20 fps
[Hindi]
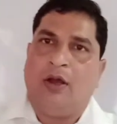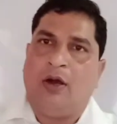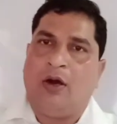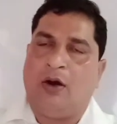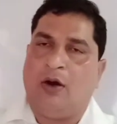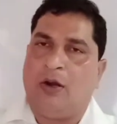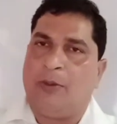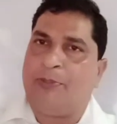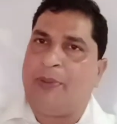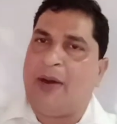
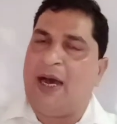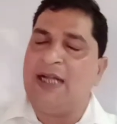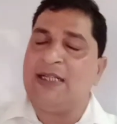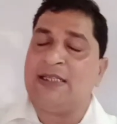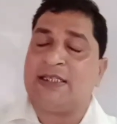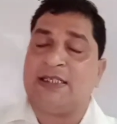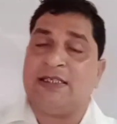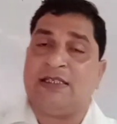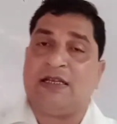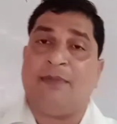और
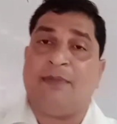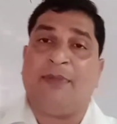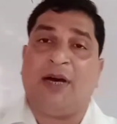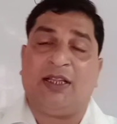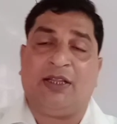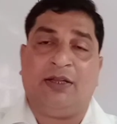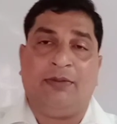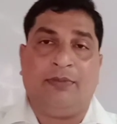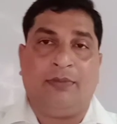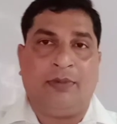पाँच किंगडम
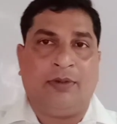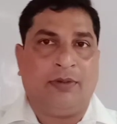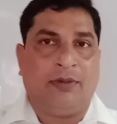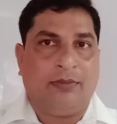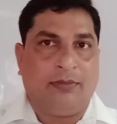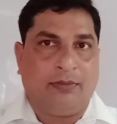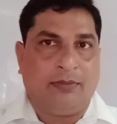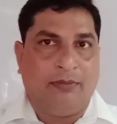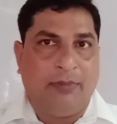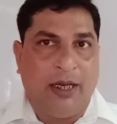बांट
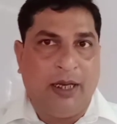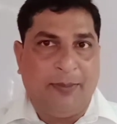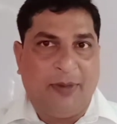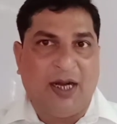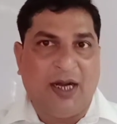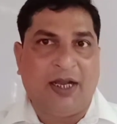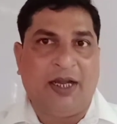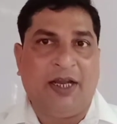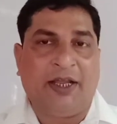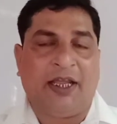में
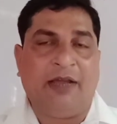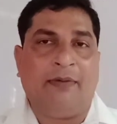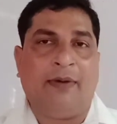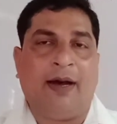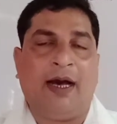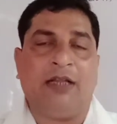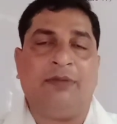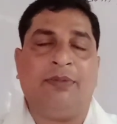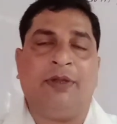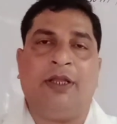बांटने के
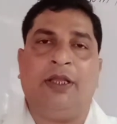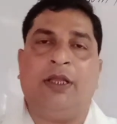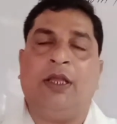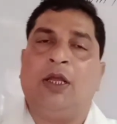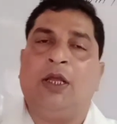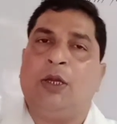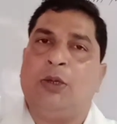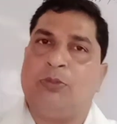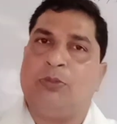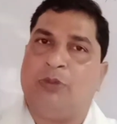बाद भी
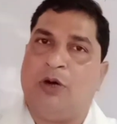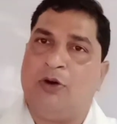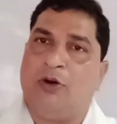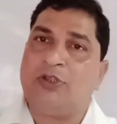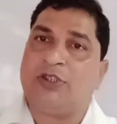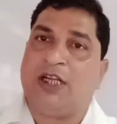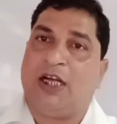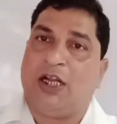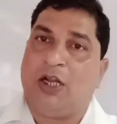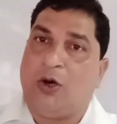
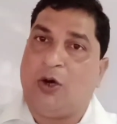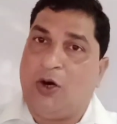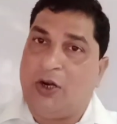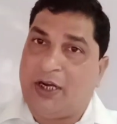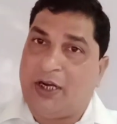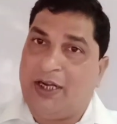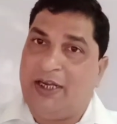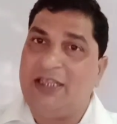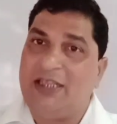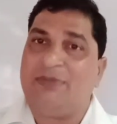बहुत सारे
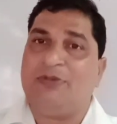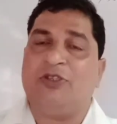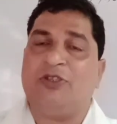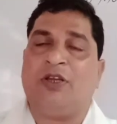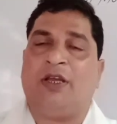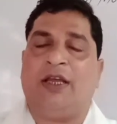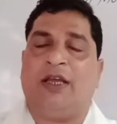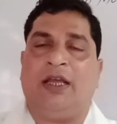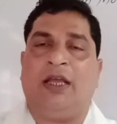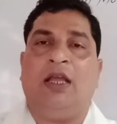ऑर्गेनिज्म
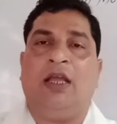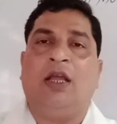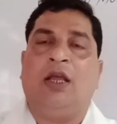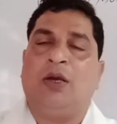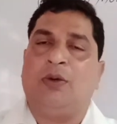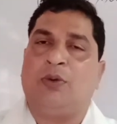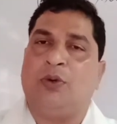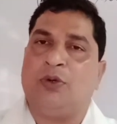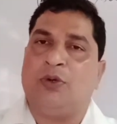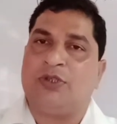जो हैं
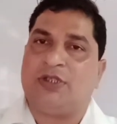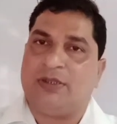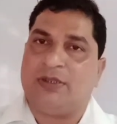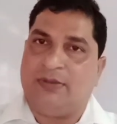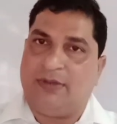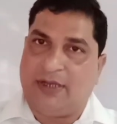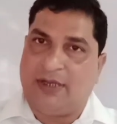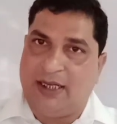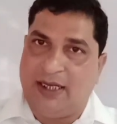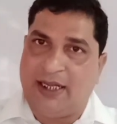वो
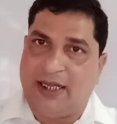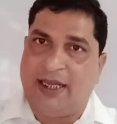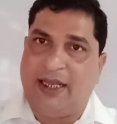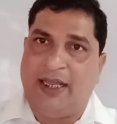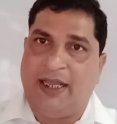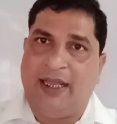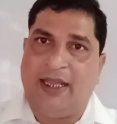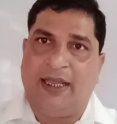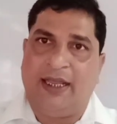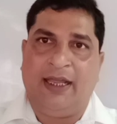रह गए
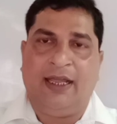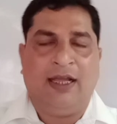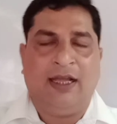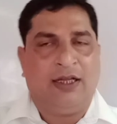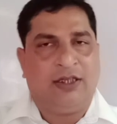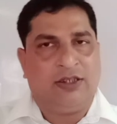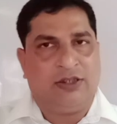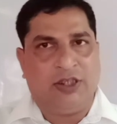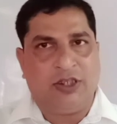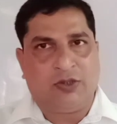
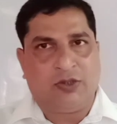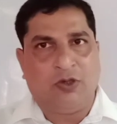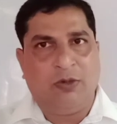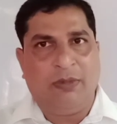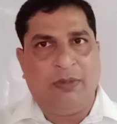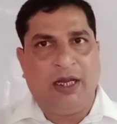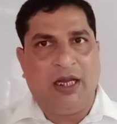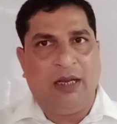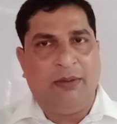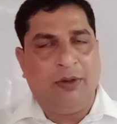हैं जिसको
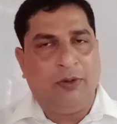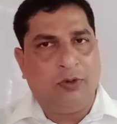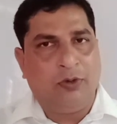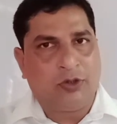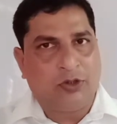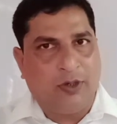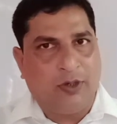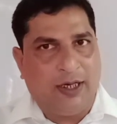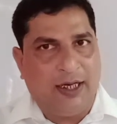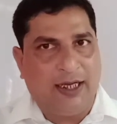मैंने भी
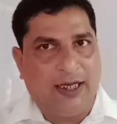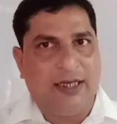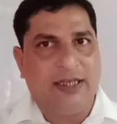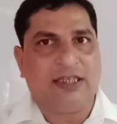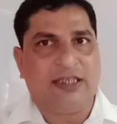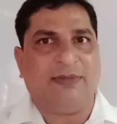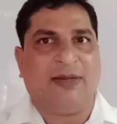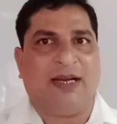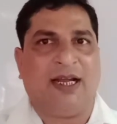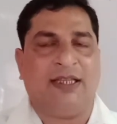उसको अलग
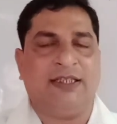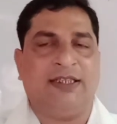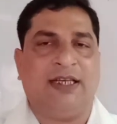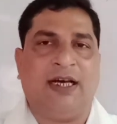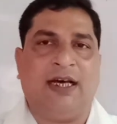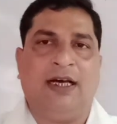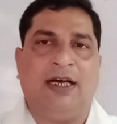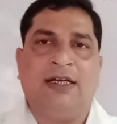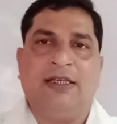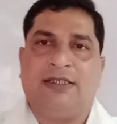लिस्ट बना
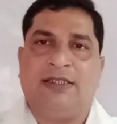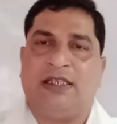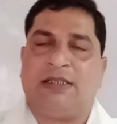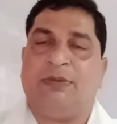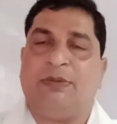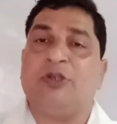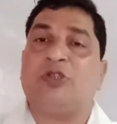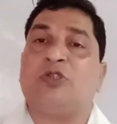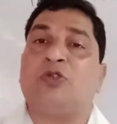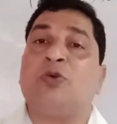दिया
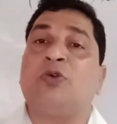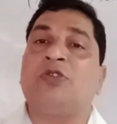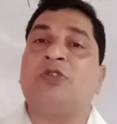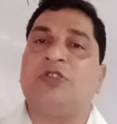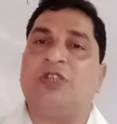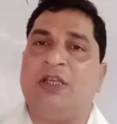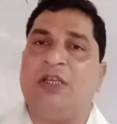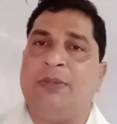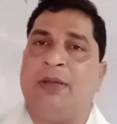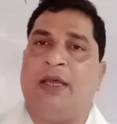जिसमें सुख
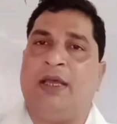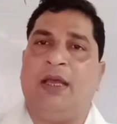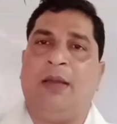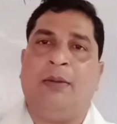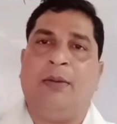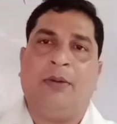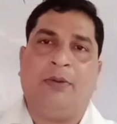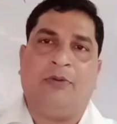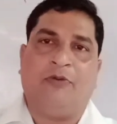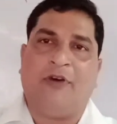जीव
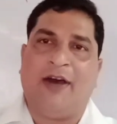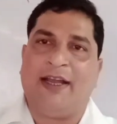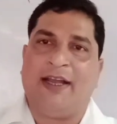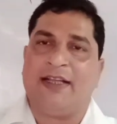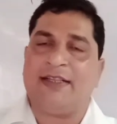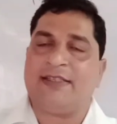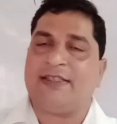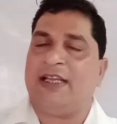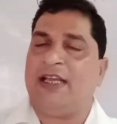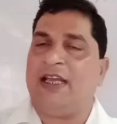हैं
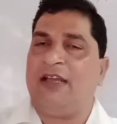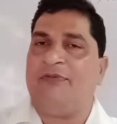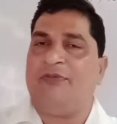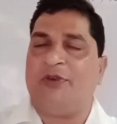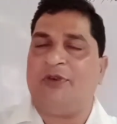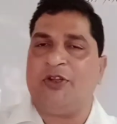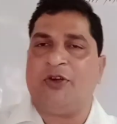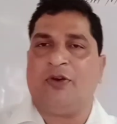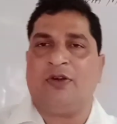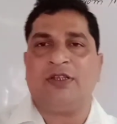वायरस है
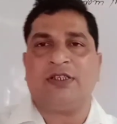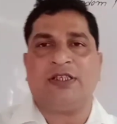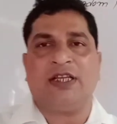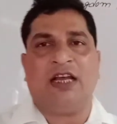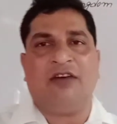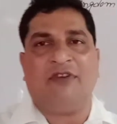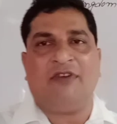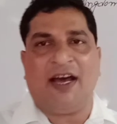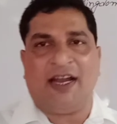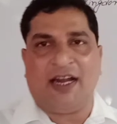प्रियोन्स
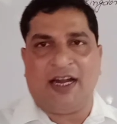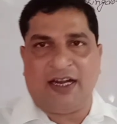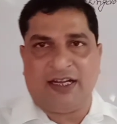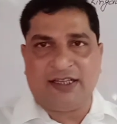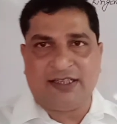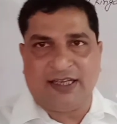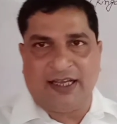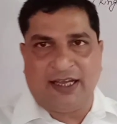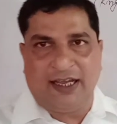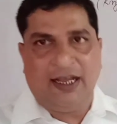है
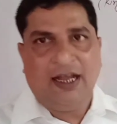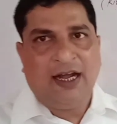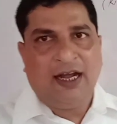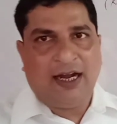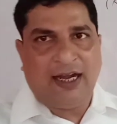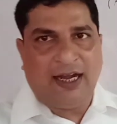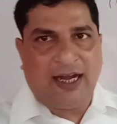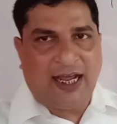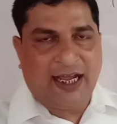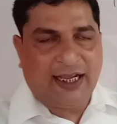वायरडस है
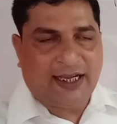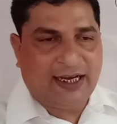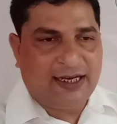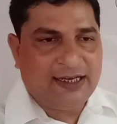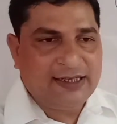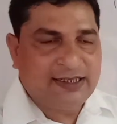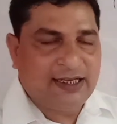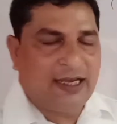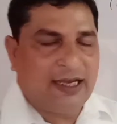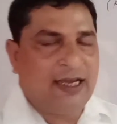
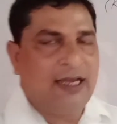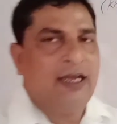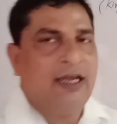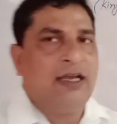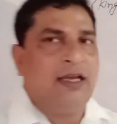लाइकेंस है